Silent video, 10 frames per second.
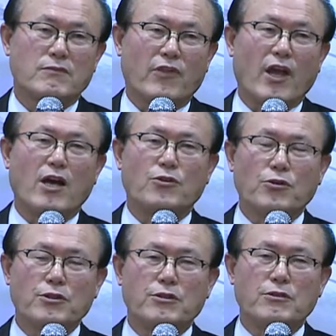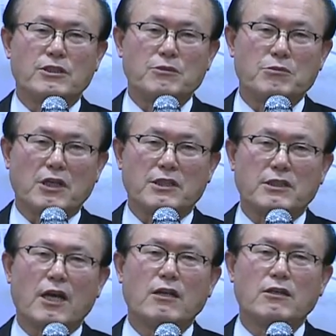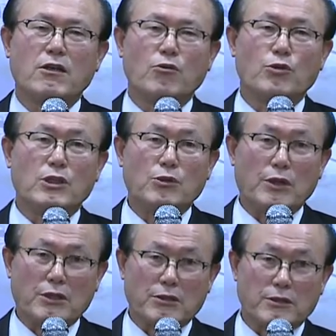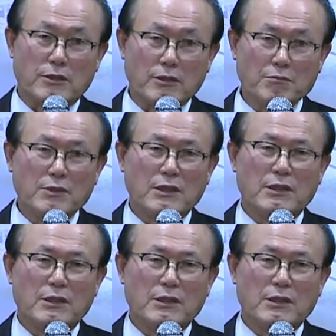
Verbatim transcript: 내가 너희들을 지금까지 살 길로 인도했던 것처럼